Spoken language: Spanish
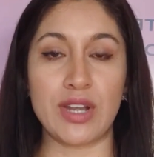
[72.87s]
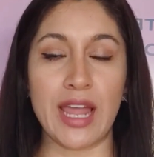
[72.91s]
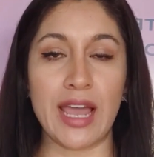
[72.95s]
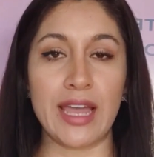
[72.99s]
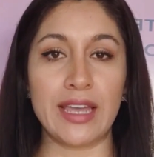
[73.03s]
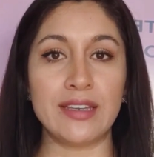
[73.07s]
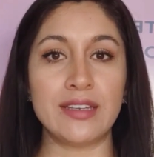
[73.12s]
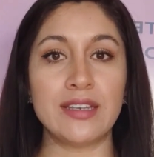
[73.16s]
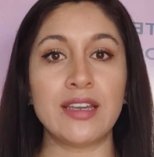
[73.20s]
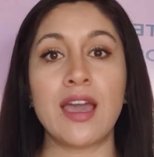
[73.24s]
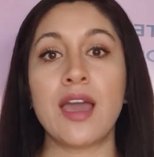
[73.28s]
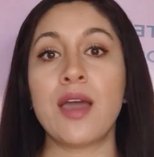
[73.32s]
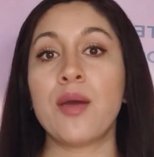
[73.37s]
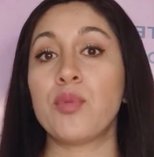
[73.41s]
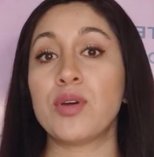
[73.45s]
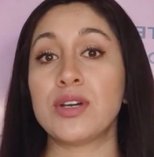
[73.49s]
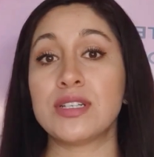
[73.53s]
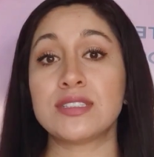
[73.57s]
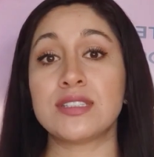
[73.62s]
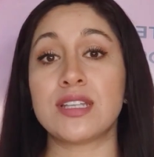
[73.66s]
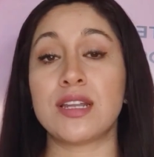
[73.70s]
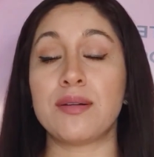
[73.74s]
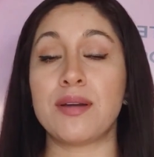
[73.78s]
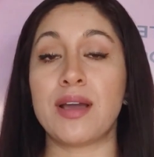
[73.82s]
online,
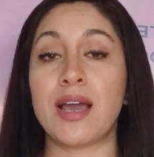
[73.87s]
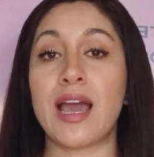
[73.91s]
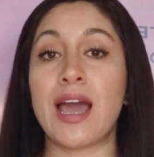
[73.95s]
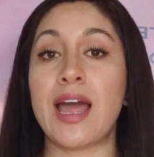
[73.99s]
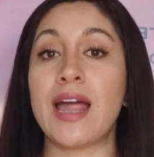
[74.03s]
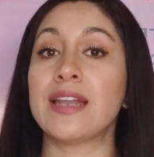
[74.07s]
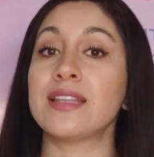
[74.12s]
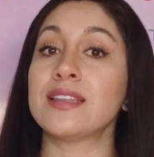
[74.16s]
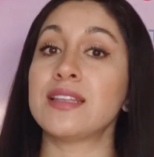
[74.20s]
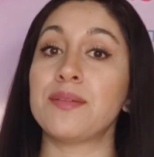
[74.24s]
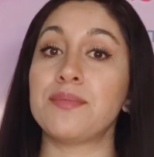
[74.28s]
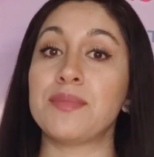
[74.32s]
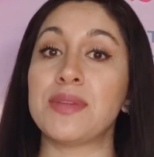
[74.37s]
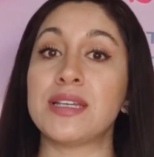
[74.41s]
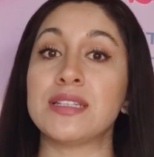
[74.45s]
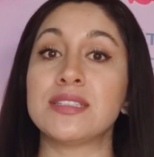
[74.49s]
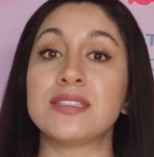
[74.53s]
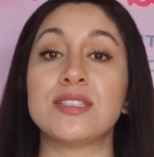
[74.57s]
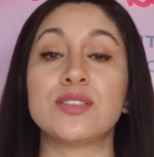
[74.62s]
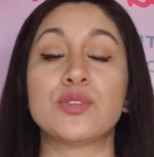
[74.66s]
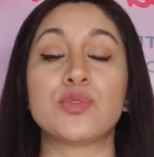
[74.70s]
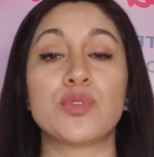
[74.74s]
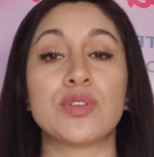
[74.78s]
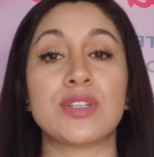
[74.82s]
puedes trabajar
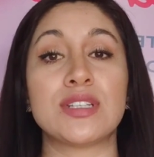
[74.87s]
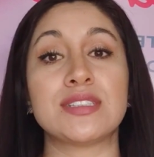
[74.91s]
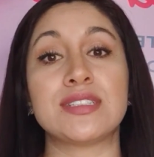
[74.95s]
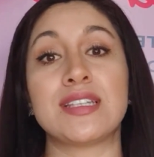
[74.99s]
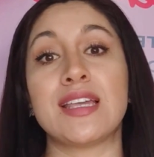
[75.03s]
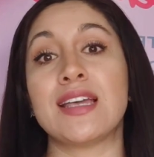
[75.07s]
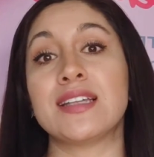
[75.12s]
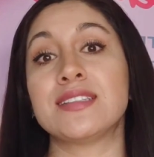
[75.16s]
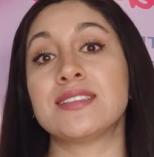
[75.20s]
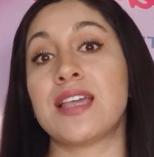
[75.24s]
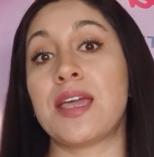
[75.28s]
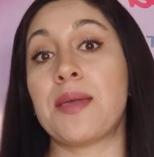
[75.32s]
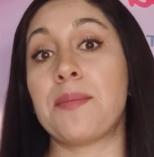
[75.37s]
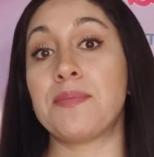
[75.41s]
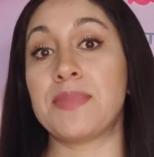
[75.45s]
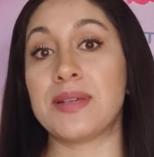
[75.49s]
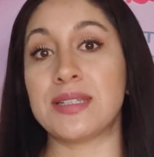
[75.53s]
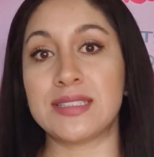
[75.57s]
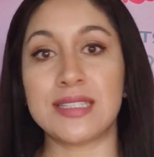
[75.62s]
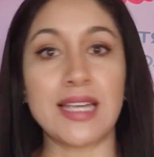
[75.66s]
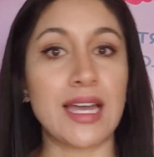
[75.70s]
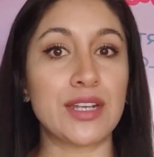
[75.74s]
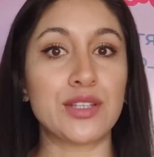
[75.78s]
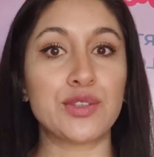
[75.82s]
también si tú deseas
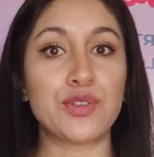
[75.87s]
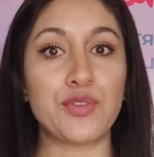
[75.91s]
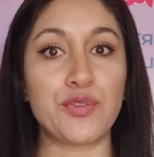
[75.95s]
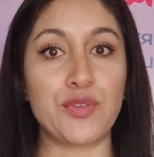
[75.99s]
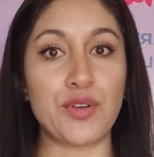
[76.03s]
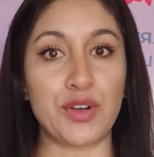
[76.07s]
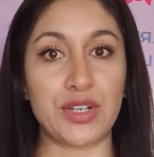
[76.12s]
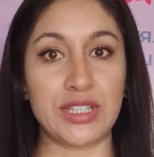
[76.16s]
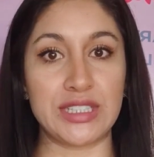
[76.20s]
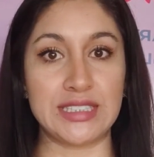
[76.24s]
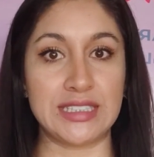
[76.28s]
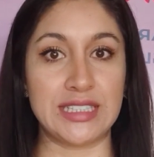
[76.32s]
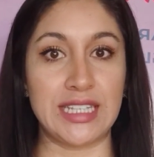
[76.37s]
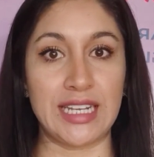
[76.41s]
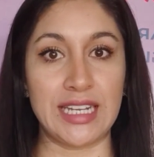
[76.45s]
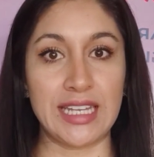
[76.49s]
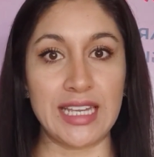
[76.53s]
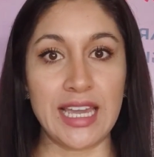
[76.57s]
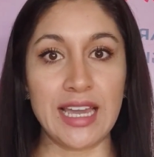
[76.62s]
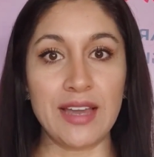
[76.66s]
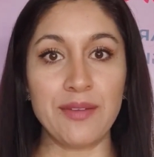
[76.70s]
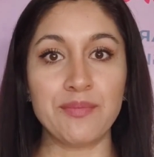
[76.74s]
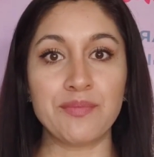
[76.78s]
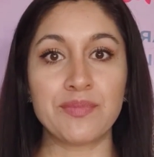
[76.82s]
empezar tu
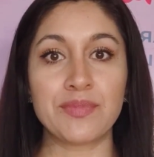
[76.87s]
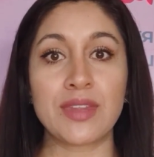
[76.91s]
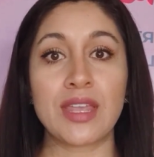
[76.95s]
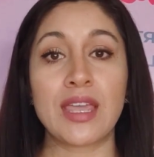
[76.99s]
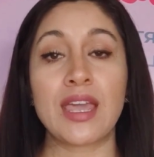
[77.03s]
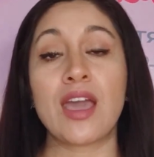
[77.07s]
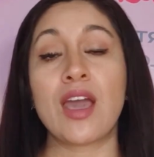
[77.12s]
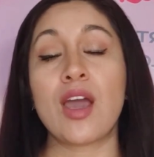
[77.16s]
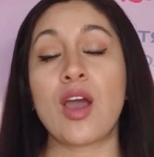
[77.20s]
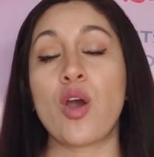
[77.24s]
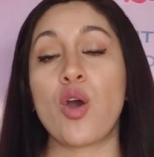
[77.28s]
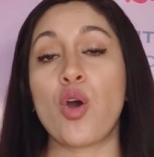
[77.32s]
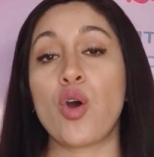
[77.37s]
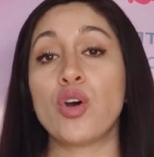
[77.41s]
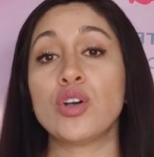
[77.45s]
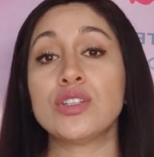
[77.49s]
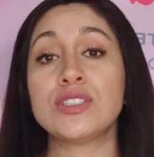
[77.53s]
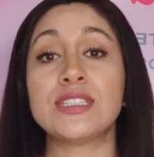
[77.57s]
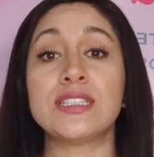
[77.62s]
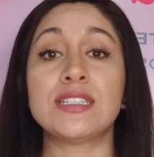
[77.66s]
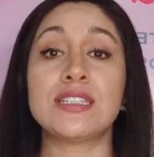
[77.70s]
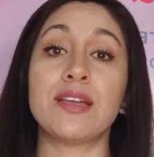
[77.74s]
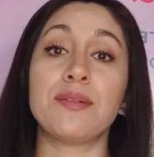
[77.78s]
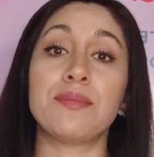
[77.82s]
floristería
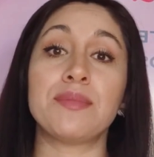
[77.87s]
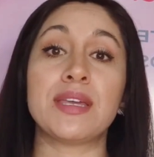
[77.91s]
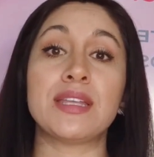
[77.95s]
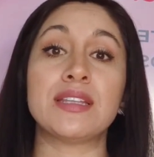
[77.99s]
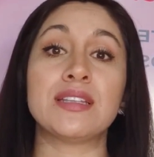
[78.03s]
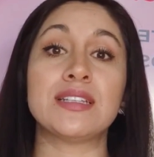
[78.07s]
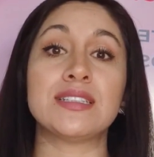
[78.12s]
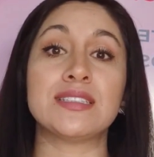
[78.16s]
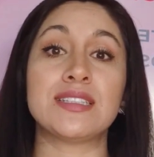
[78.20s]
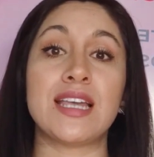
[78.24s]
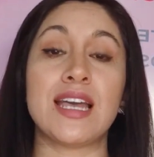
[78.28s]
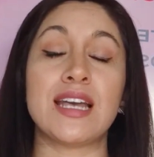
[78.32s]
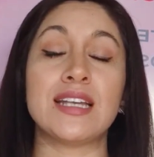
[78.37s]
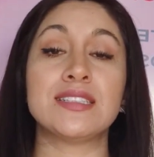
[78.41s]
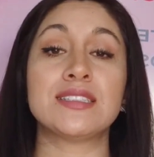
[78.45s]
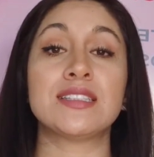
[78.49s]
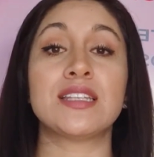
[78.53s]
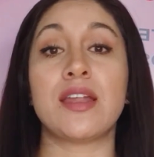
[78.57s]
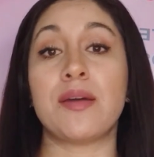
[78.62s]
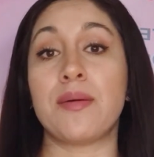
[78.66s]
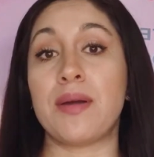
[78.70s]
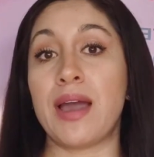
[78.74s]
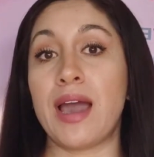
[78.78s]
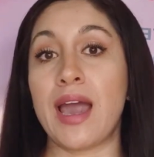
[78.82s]
o si también
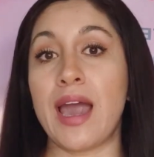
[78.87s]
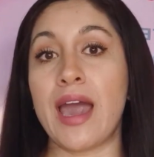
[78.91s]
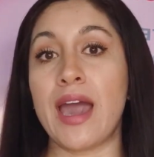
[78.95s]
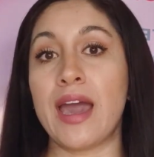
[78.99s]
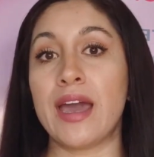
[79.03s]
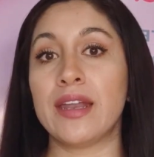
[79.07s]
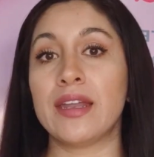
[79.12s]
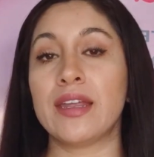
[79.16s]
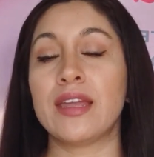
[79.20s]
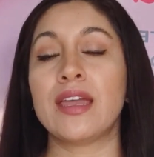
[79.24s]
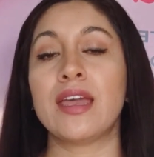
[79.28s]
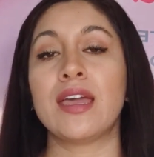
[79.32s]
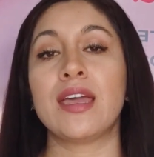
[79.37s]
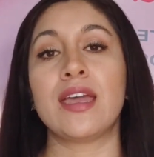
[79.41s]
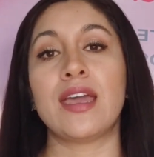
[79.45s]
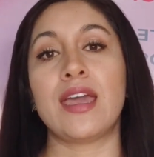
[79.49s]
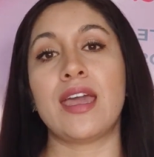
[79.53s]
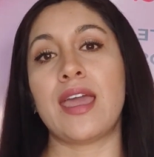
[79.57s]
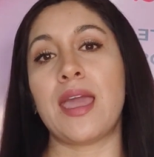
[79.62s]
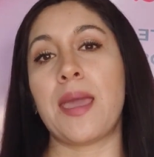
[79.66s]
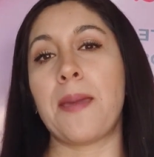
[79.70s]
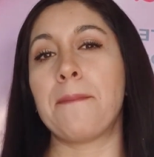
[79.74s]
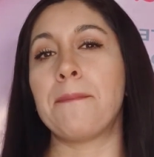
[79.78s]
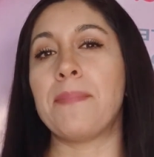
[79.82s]
deseas trabajar
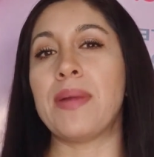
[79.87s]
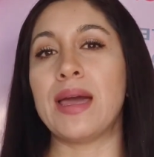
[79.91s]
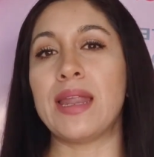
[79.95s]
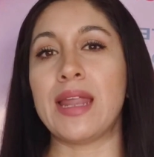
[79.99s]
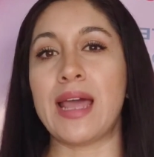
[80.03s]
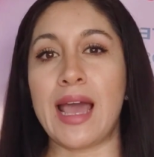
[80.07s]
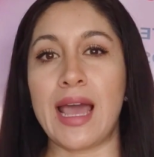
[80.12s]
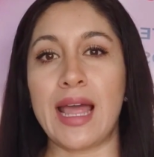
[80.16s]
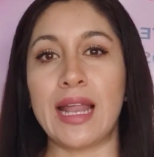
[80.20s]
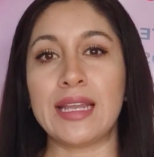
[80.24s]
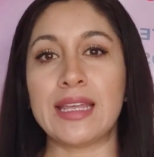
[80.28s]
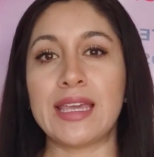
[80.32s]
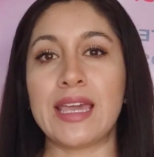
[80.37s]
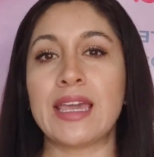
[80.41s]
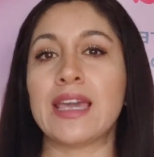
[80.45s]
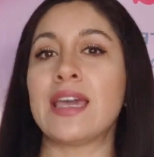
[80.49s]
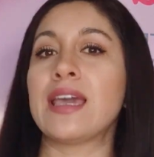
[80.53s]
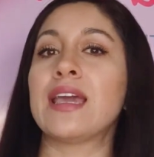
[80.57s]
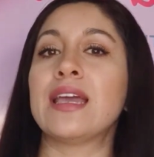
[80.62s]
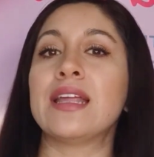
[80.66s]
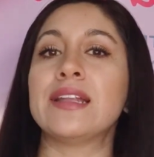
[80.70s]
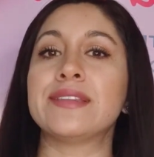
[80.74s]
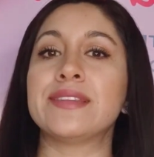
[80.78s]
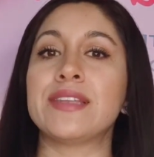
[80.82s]
eh, para alguien
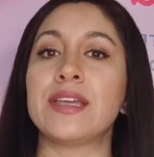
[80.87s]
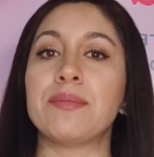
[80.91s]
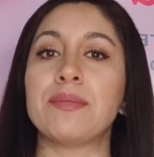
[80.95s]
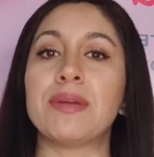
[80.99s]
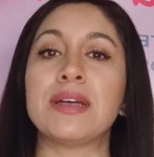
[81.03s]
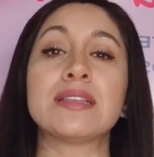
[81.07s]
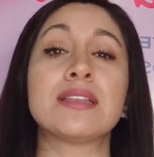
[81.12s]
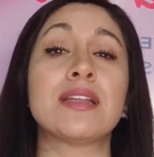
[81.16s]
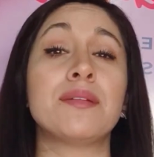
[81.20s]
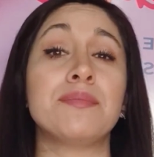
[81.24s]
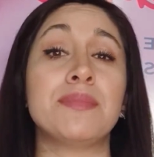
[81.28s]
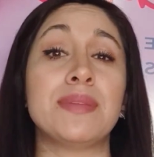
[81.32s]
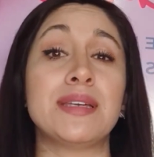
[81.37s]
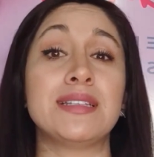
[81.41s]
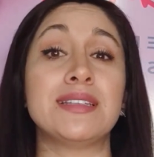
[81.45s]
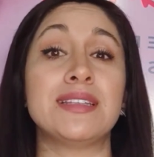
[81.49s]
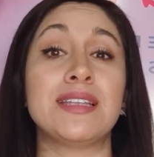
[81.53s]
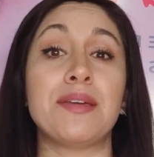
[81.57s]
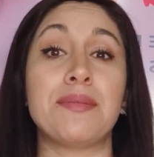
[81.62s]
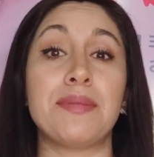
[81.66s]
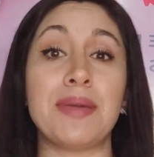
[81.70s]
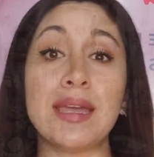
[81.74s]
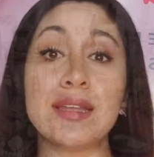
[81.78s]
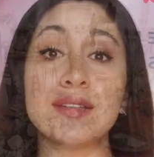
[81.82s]
en el tema también de